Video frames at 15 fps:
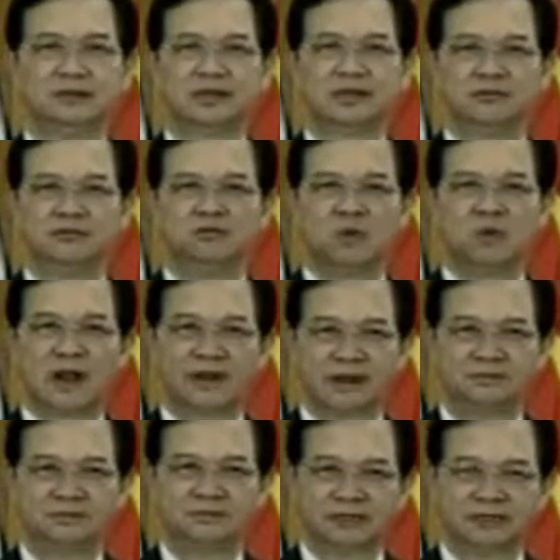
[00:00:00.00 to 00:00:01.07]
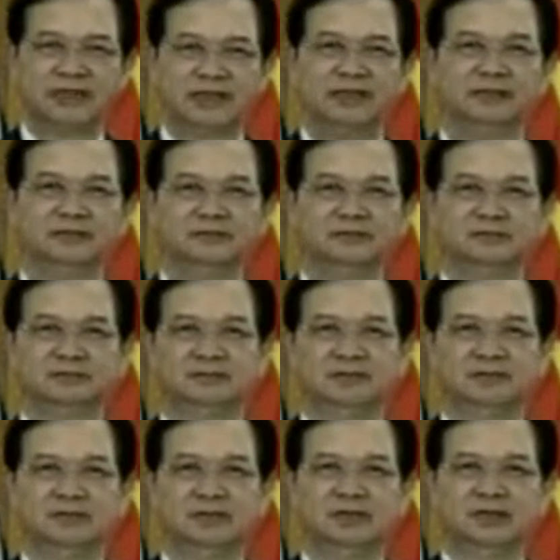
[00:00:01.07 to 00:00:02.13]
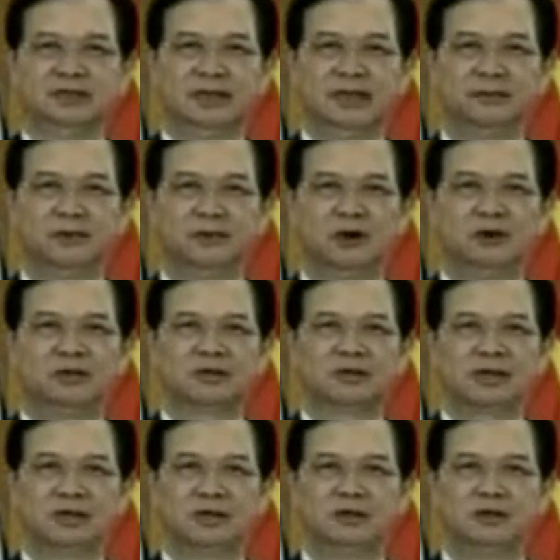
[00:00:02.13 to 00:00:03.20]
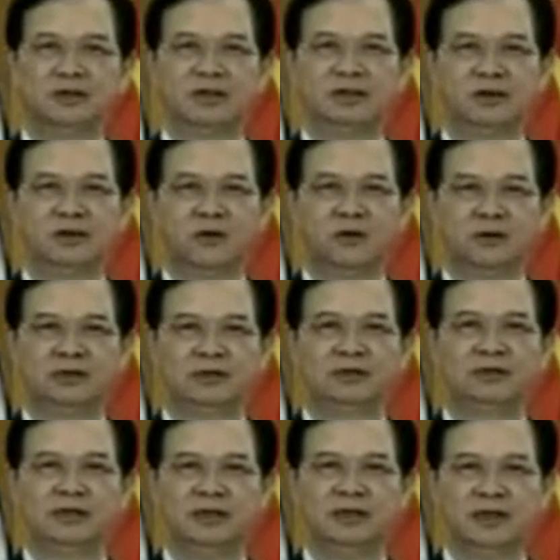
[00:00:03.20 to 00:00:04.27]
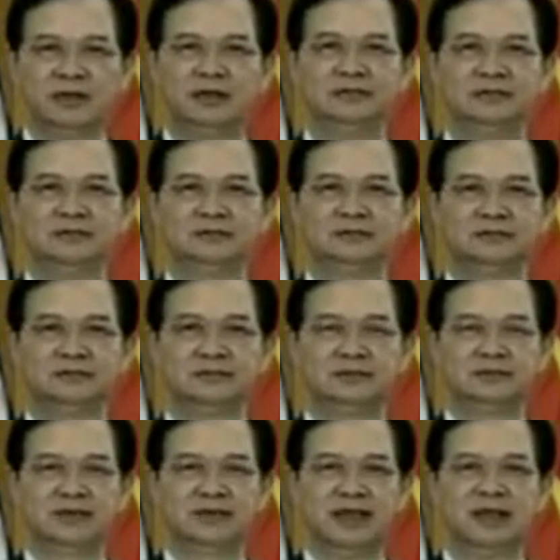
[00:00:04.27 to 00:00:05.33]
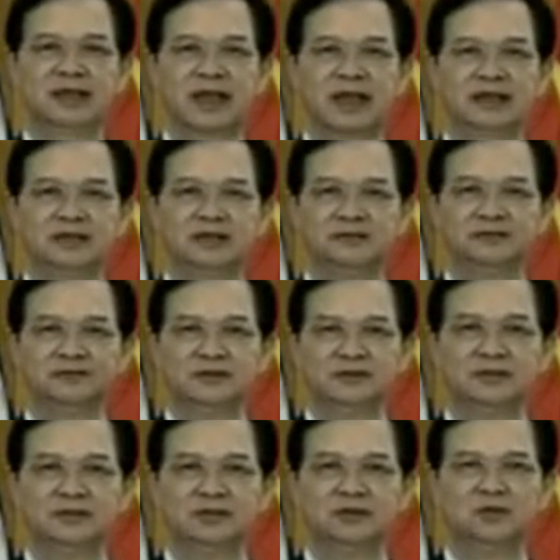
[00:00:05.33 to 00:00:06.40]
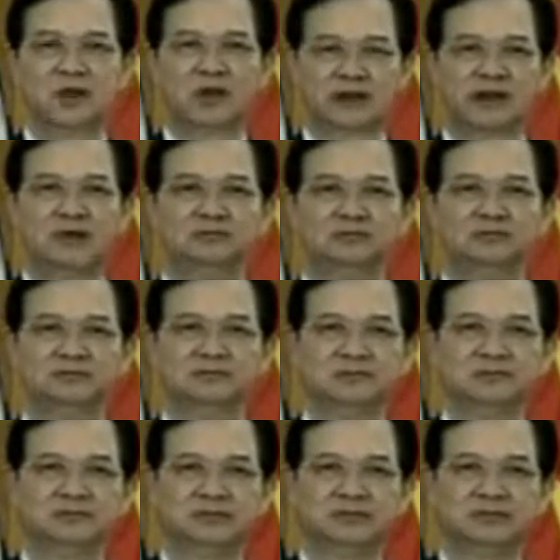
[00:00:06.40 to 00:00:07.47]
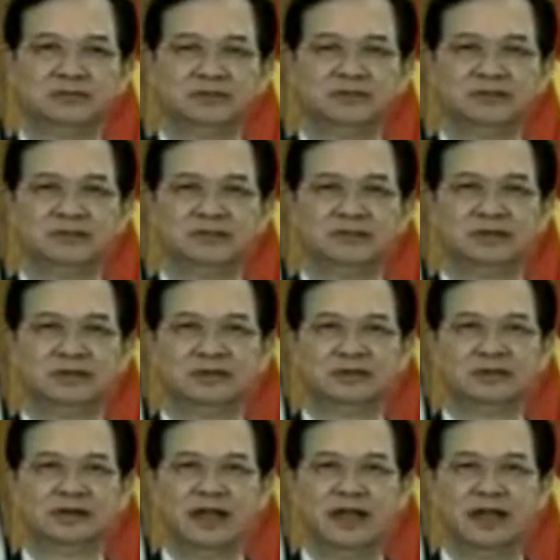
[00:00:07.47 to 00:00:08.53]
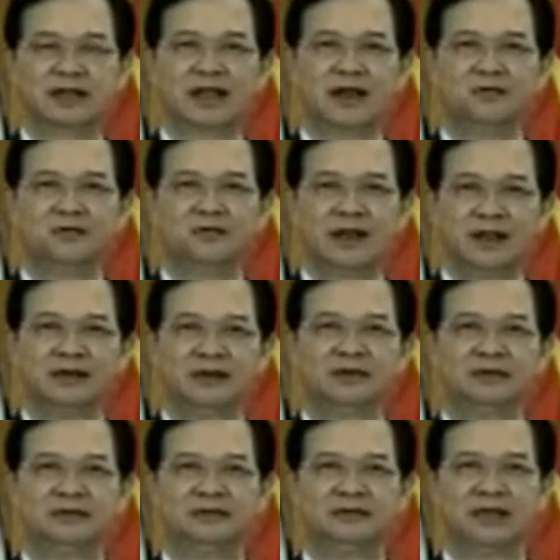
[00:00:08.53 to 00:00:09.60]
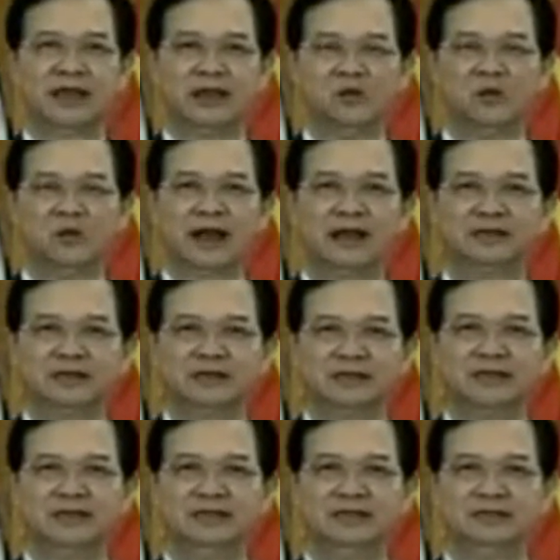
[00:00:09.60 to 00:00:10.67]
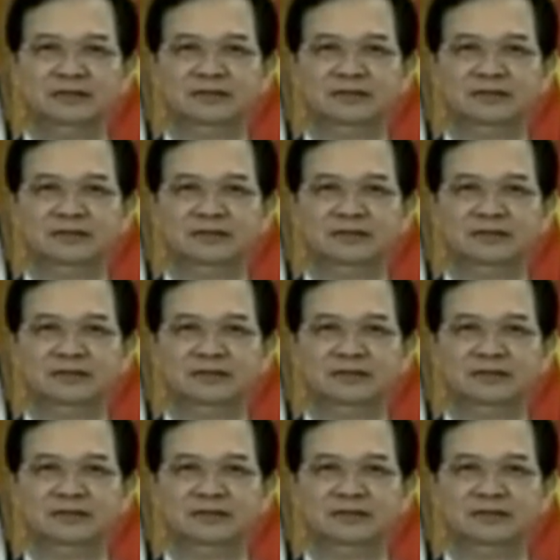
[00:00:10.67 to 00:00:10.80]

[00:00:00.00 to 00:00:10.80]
Trong hoạt động thực tiễn, Hiệp hội cần có những nỗ lực lớn hơn để cải tiến phương thức hoạt động, đề cao năng lực và hiệu quả thực thi,